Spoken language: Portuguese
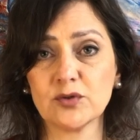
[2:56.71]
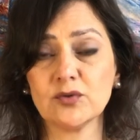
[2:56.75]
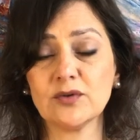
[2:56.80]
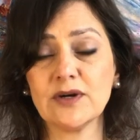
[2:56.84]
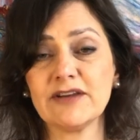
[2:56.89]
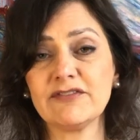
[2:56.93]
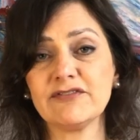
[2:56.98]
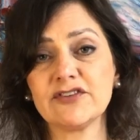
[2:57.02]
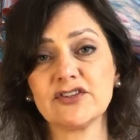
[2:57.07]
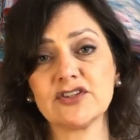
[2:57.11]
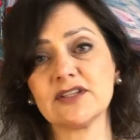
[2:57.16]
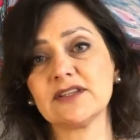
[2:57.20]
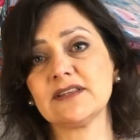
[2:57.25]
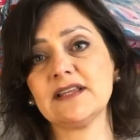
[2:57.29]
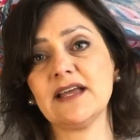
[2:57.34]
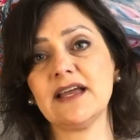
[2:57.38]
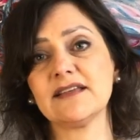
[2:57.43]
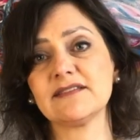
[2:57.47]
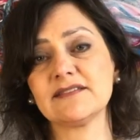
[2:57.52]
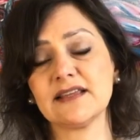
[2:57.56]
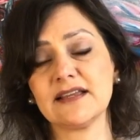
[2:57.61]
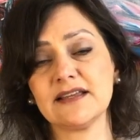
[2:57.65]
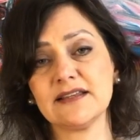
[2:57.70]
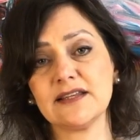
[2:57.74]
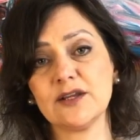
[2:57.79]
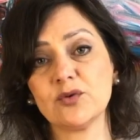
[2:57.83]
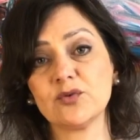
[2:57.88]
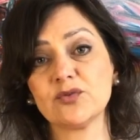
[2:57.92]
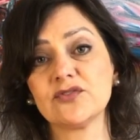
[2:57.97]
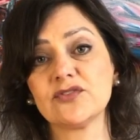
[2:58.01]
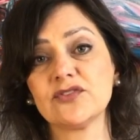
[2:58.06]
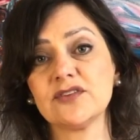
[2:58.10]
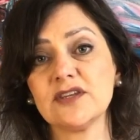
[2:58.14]
o FGTS rendeu
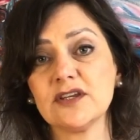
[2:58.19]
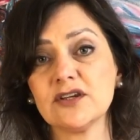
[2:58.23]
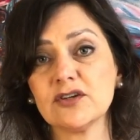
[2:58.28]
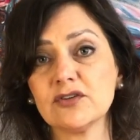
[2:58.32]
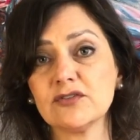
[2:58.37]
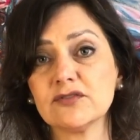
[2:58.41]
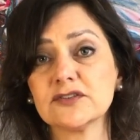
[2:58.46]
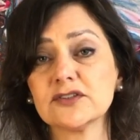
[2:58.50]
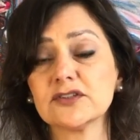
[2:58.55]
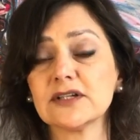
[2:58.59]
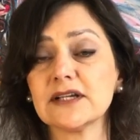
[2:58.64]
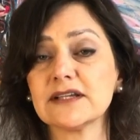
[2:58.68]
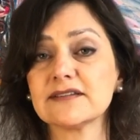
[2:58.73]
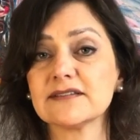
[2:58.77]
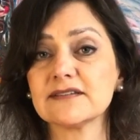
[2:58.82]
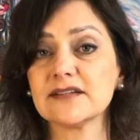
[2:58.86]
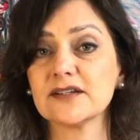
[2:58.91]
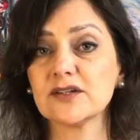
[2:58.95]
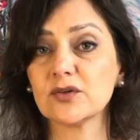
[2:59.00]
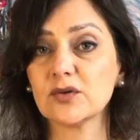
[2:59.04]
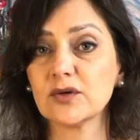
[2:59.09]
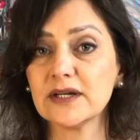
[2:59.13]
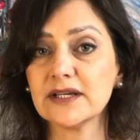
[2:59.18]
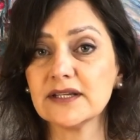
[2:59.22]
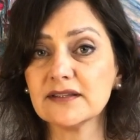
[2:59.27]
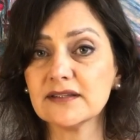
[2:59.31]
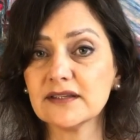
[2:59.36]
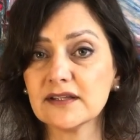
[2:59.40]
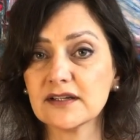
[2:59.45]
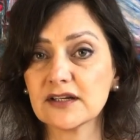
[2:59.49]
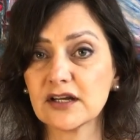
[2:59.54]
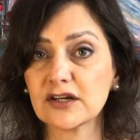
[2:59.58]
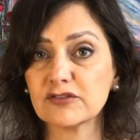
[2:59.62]

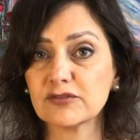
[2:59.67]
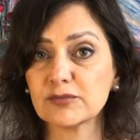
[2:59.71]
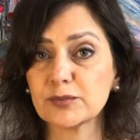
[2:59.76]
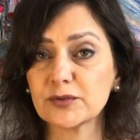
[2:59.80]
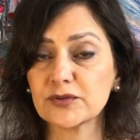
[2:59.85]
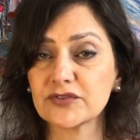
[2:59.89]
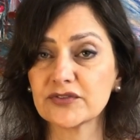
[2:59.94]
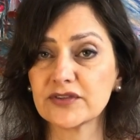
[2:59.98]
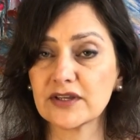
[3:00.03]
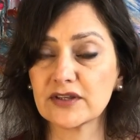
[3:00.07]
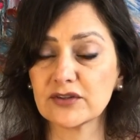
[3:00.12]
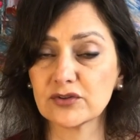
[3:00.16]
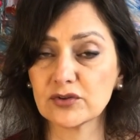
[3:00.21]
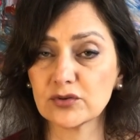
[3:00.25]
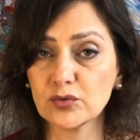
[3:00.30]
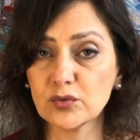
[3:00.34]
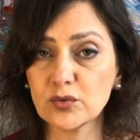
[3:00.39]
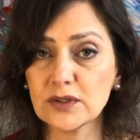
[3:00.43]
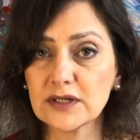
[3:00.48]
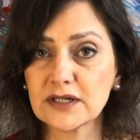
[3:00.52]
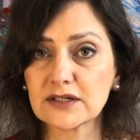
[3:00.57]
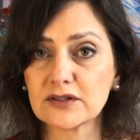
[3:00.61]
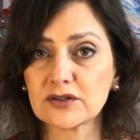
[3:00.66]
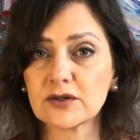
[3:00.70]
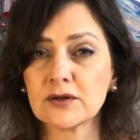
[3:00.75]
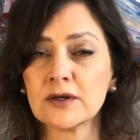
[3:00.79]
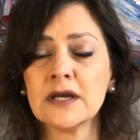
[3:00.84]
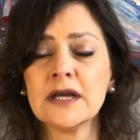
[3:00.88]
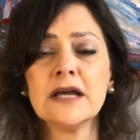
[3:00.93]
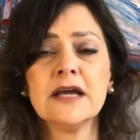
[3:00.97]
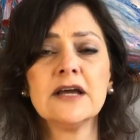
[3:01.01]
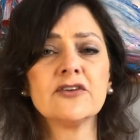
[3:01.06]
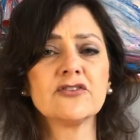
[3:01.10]
5,59% no ano.
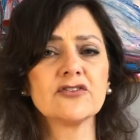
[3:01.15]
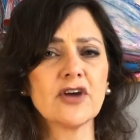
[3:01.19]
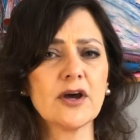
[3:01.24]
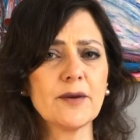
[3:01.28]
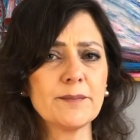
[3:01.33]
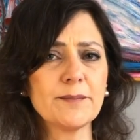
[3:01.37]
Só